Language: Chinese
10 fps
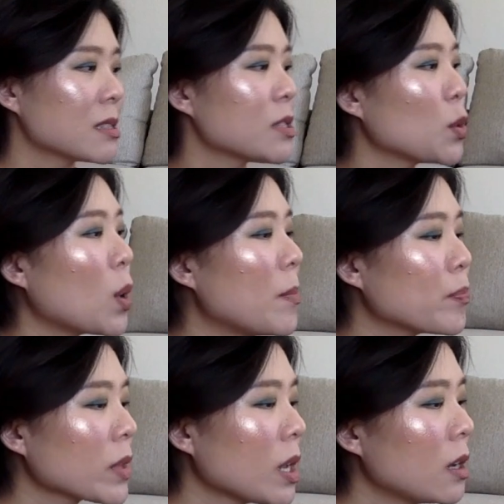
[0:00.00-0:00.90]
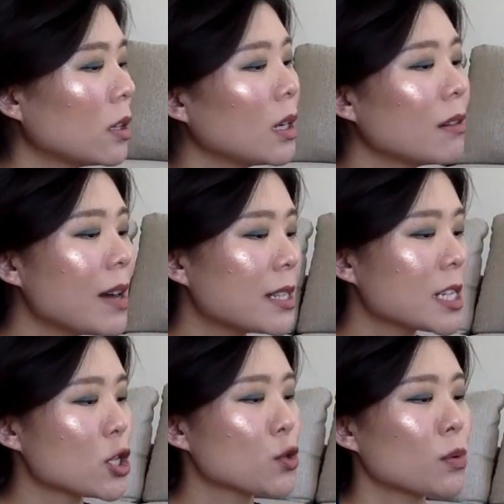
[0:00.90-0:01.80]
喜欢。另外
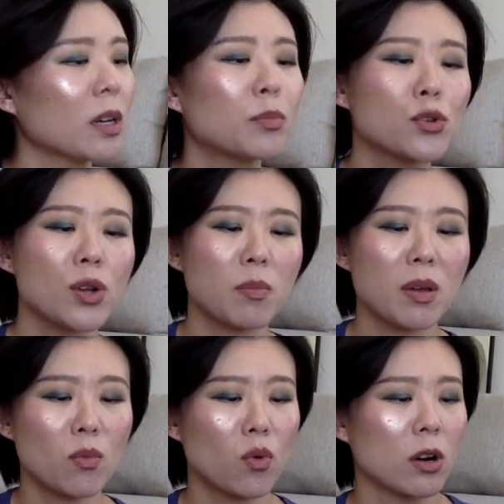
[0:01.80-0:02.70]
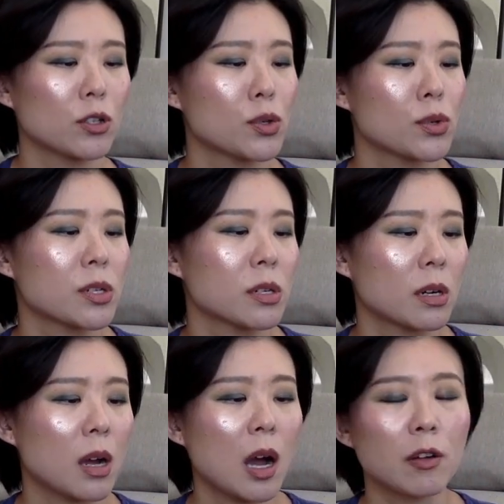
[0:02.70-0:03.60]
再说一个补水面膜，就
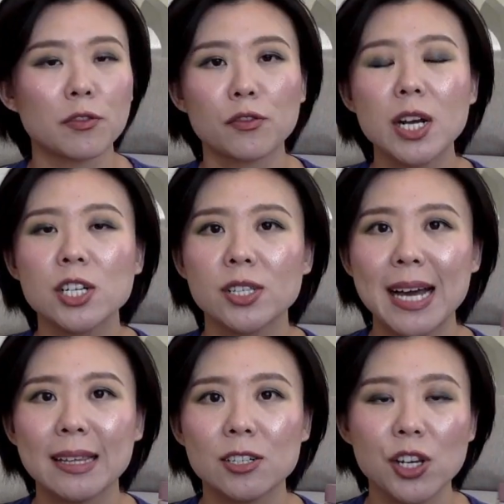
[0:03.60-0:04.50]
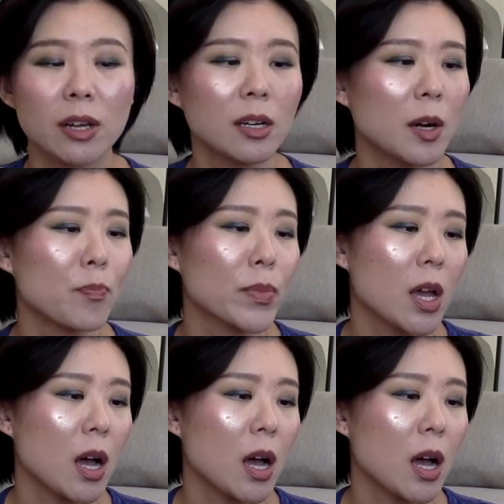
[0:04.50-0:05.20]
是呃 f r e s h 家的这个